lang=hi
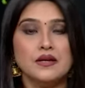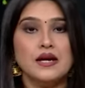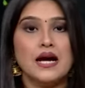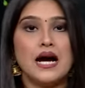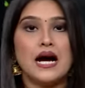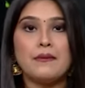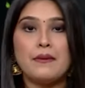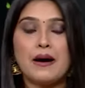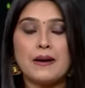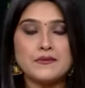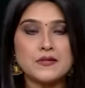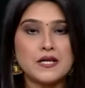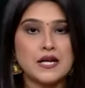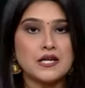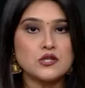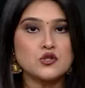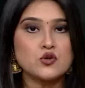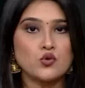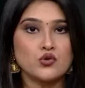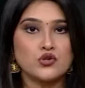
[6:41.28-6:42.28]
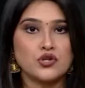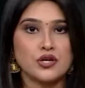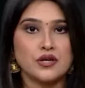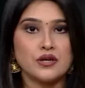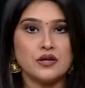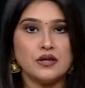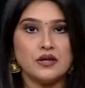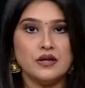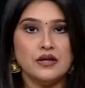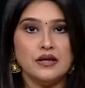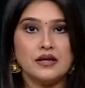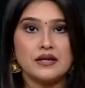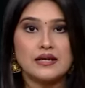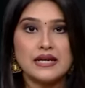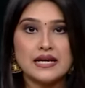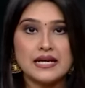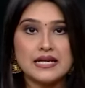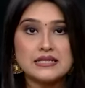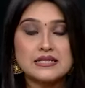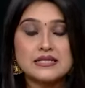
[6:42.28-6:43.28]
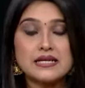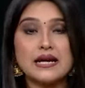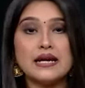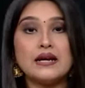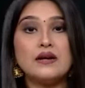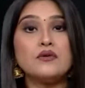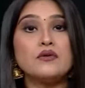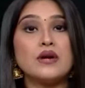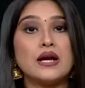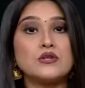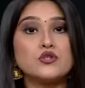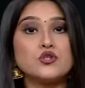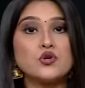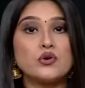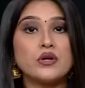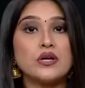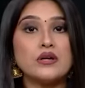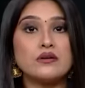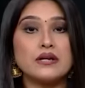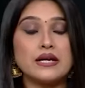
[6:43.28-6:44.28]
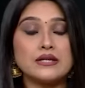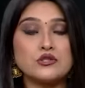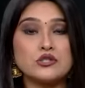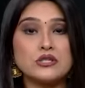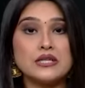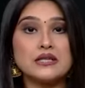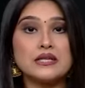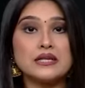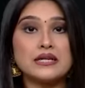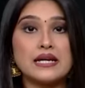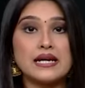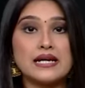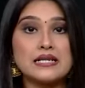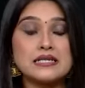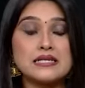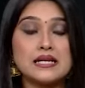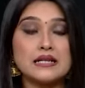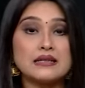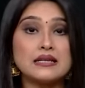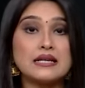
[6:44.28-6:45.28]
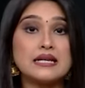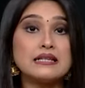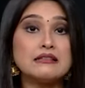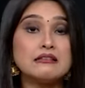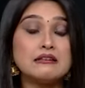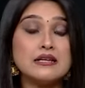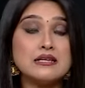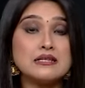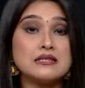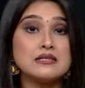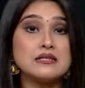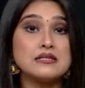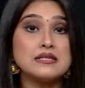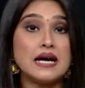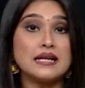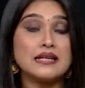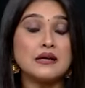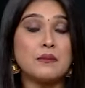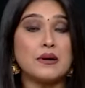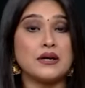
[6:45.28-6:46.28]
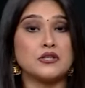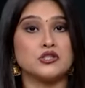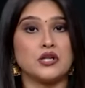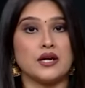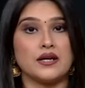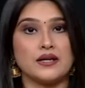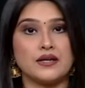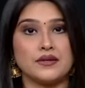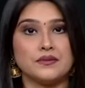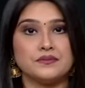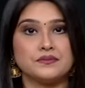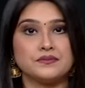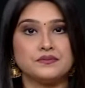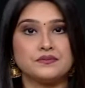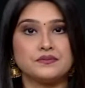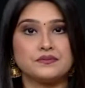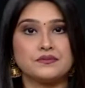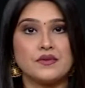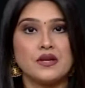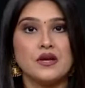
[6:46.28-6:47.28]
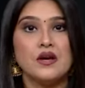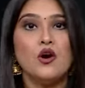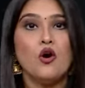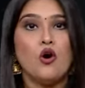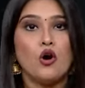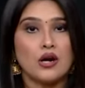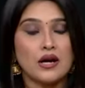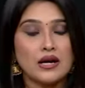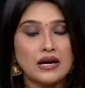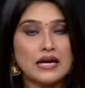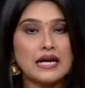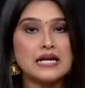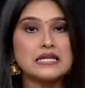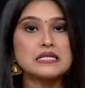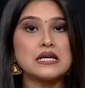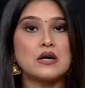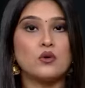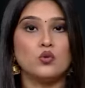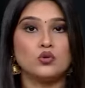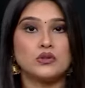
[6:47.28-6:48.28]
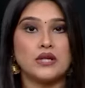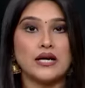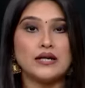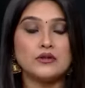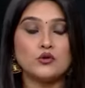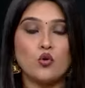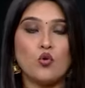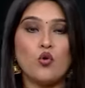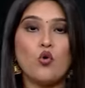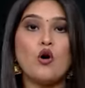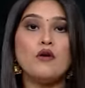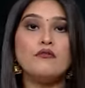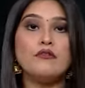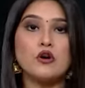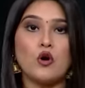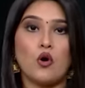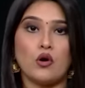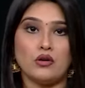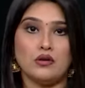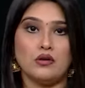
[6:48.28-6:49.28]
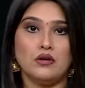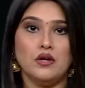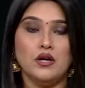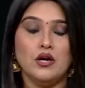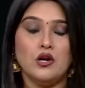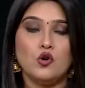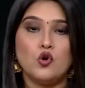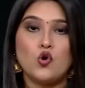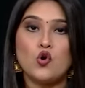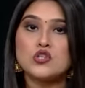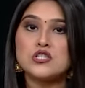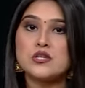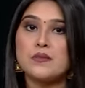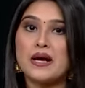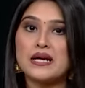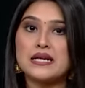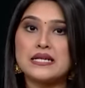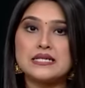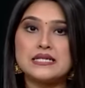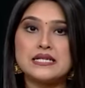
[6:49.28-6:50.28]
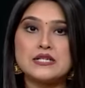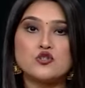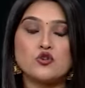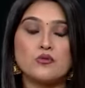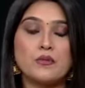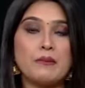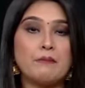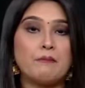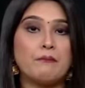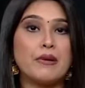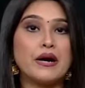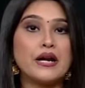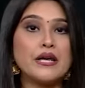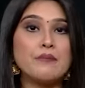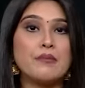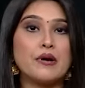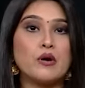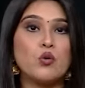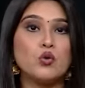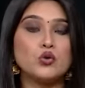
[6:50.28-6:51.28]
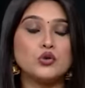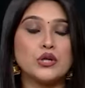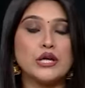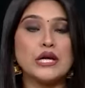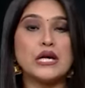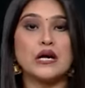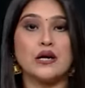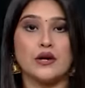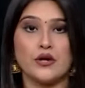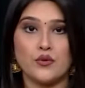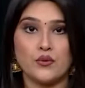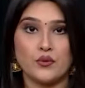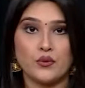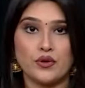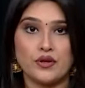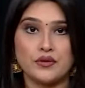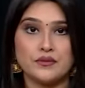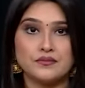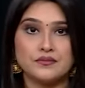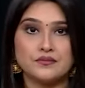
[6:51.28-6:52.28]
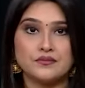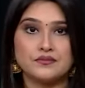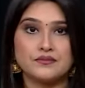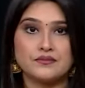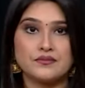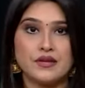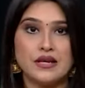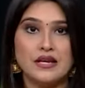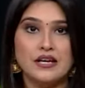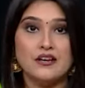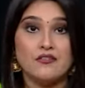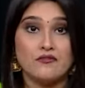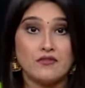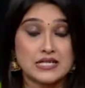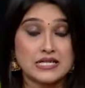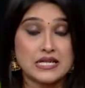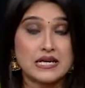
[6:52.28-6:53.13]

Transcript: अब आप जरा सोचें कि इससे इन राज्यों की राजनीतिक हैसियत कितनी ज्यादा बढ़ जाएगी और अगर ऐसा होता है तो ओवरऑल लोकसभा की सीटों में बड़ी बढ़ोतरी करनी होगी वैसे